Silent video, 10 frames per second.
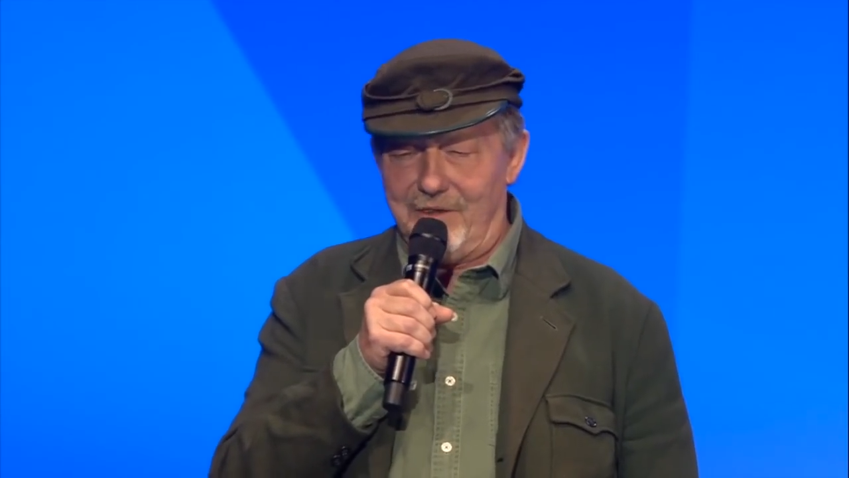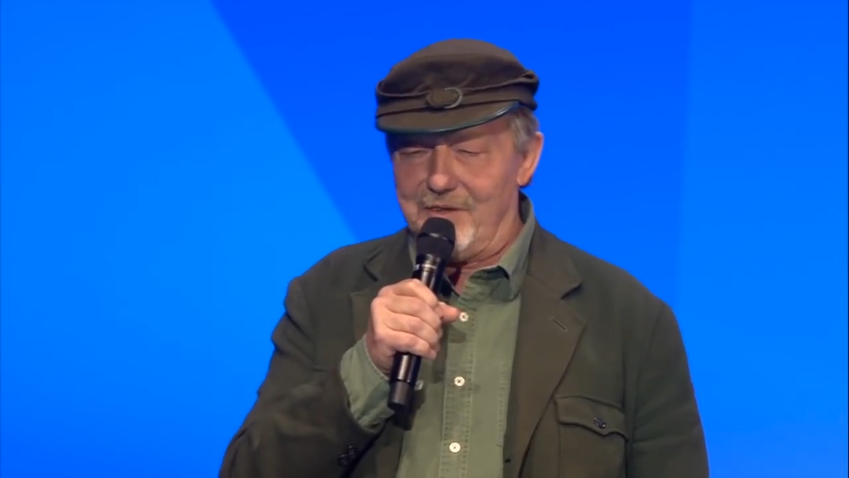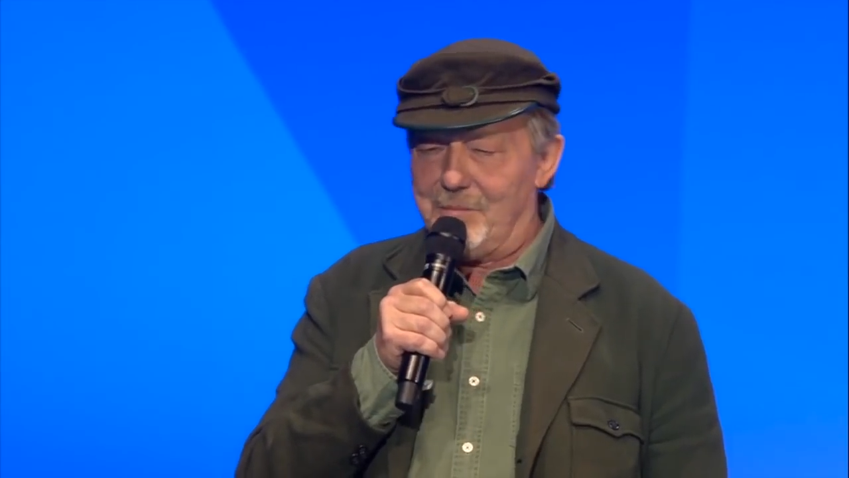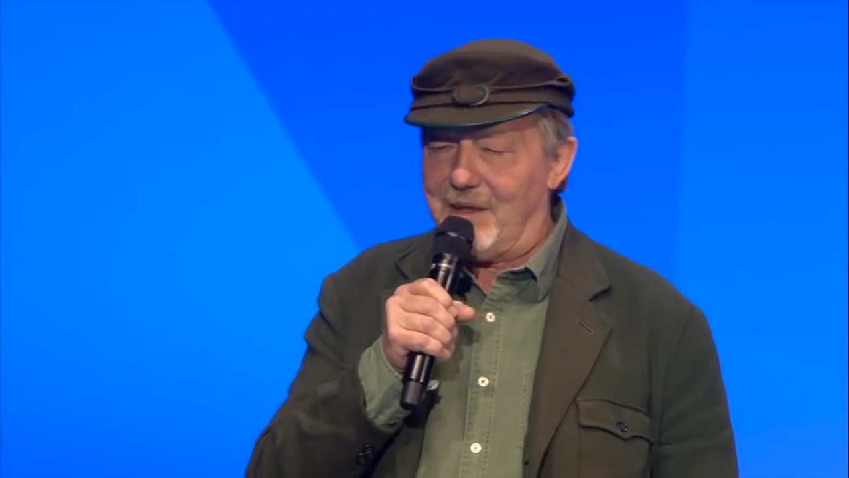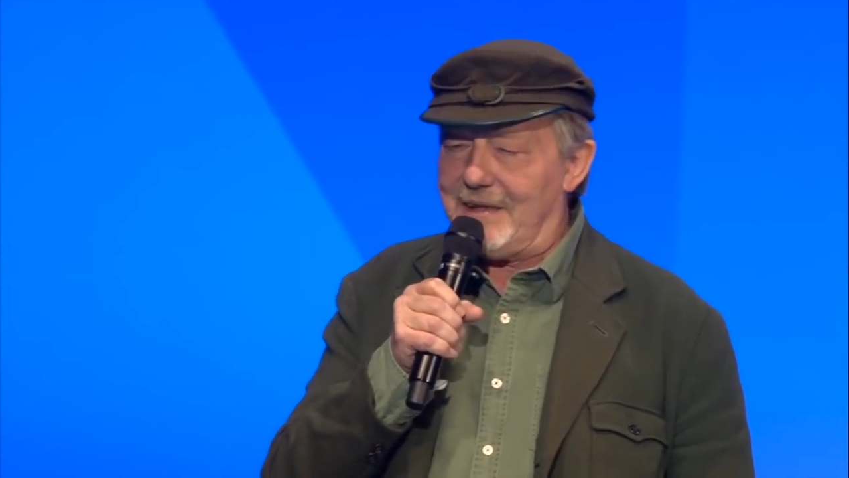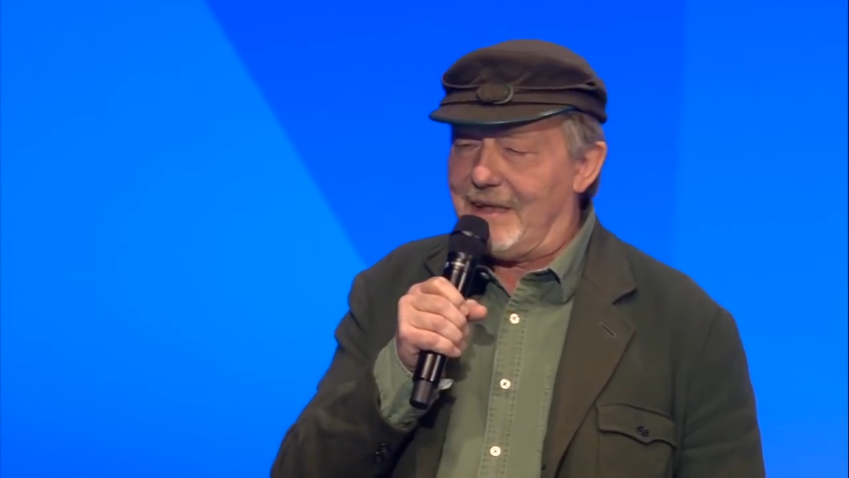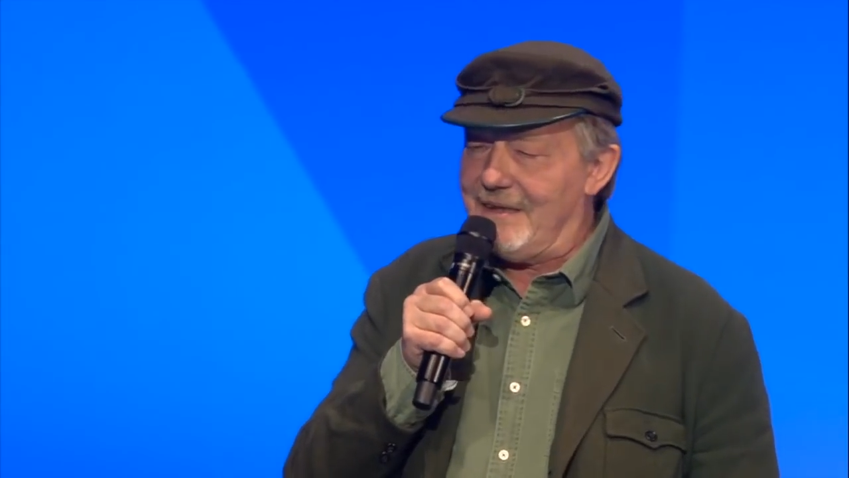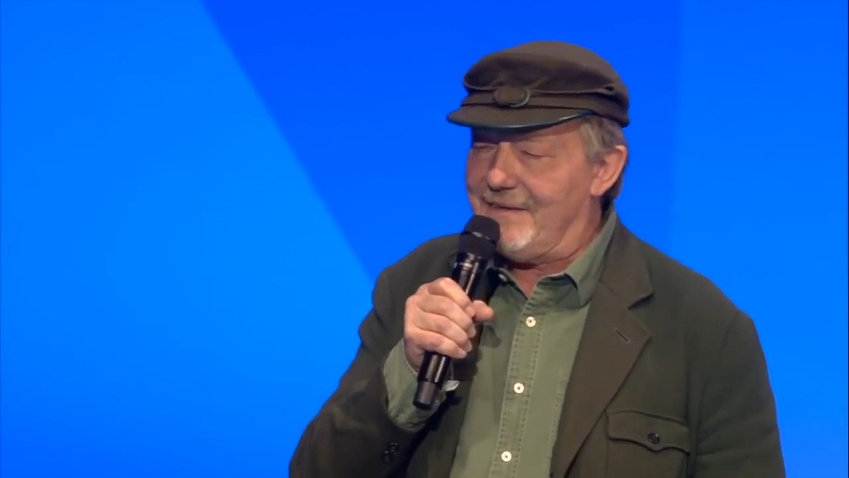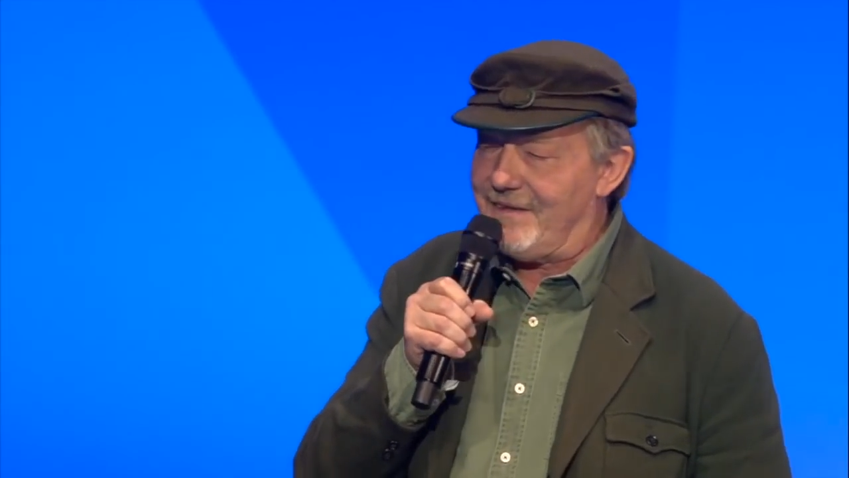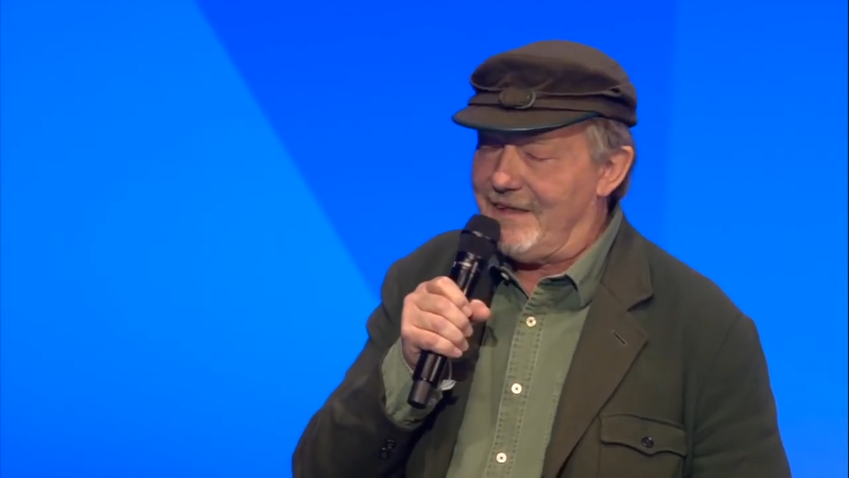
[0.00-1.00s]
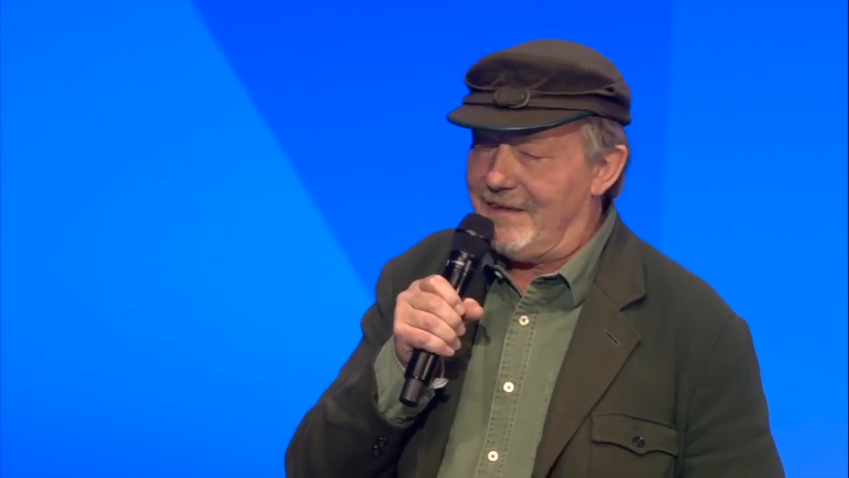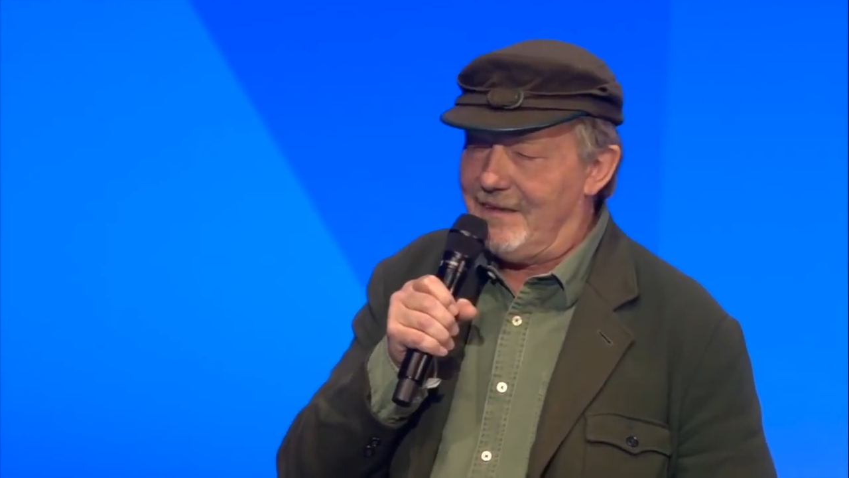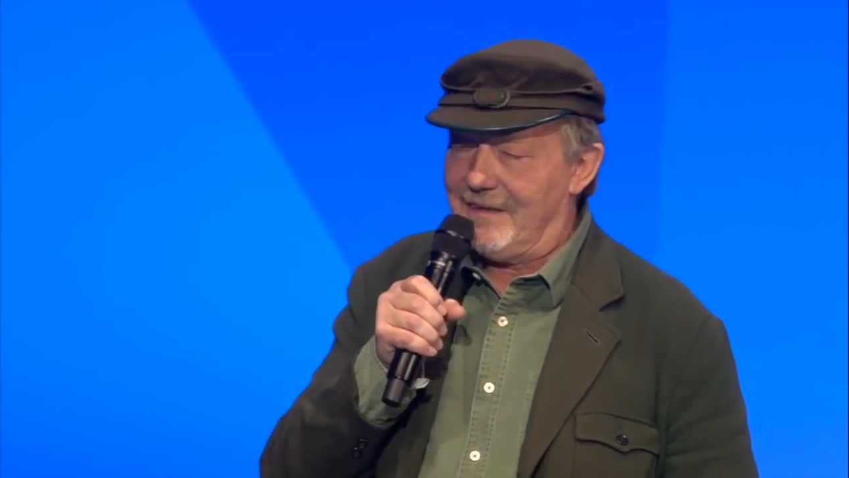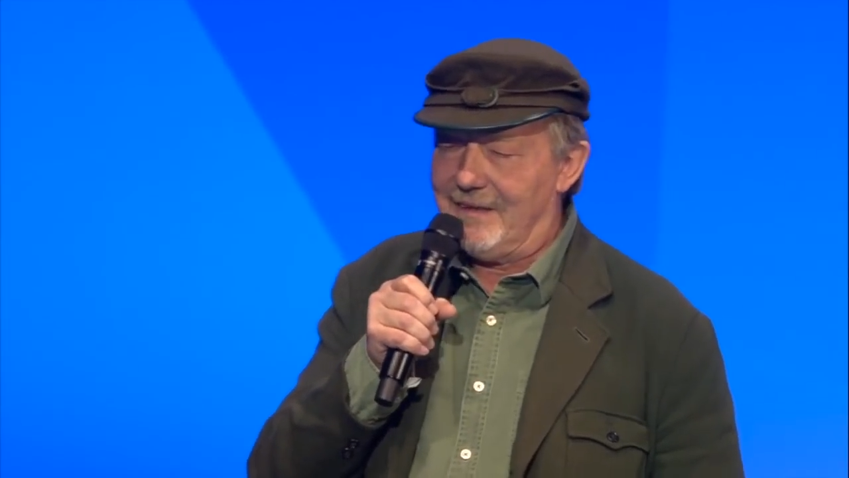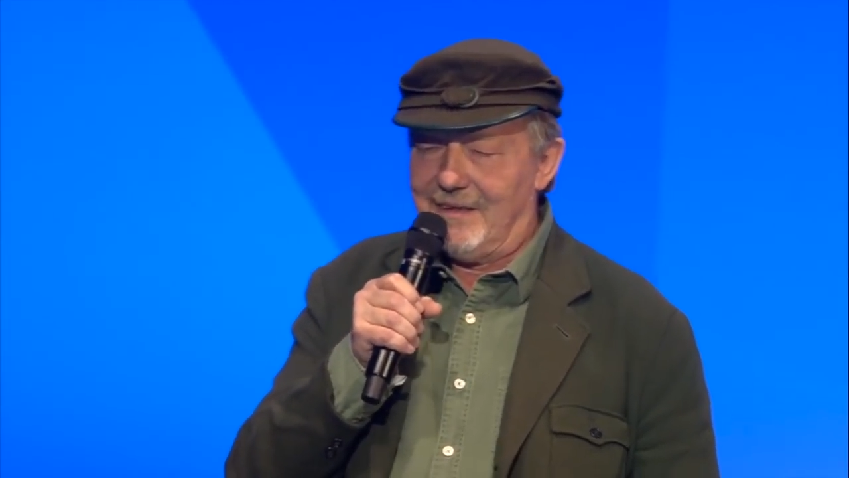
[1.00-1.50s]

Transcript: würden sie bald einsehen,